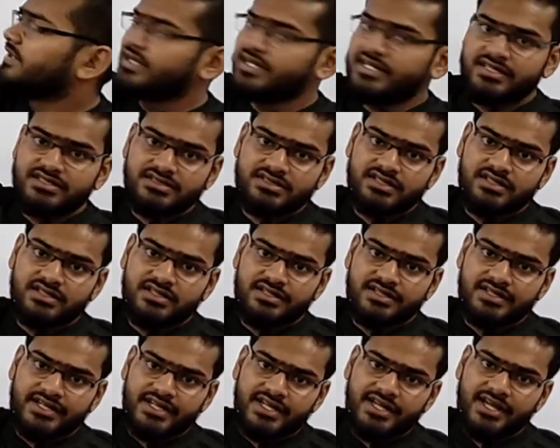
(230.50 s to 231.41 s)
ऑफ इंडियंस
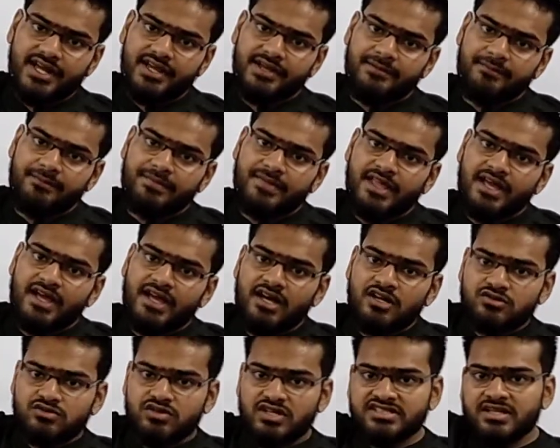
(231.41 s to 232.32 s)
ठीक है
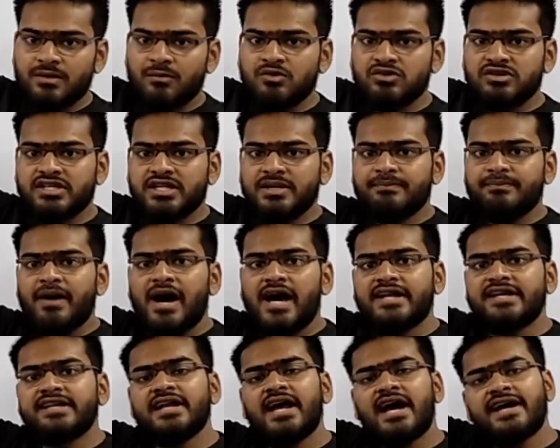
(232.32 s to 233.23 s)
तो ये समुद्री
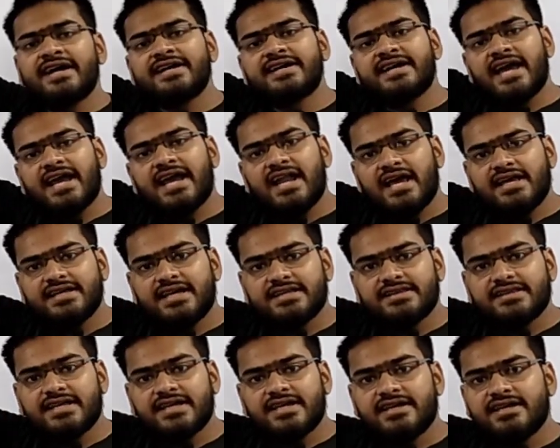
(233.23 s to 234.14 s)
पारी नागरिक कहलाए
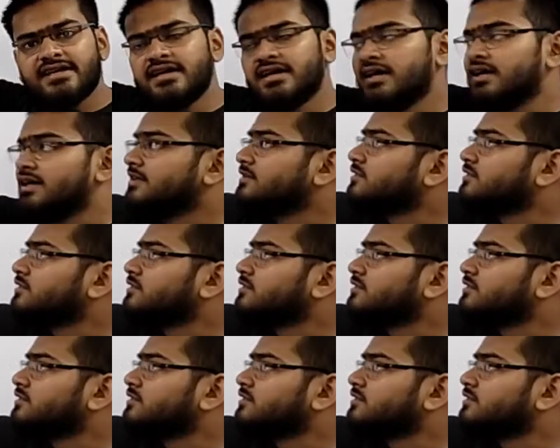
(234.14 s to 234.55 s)
जाते हैं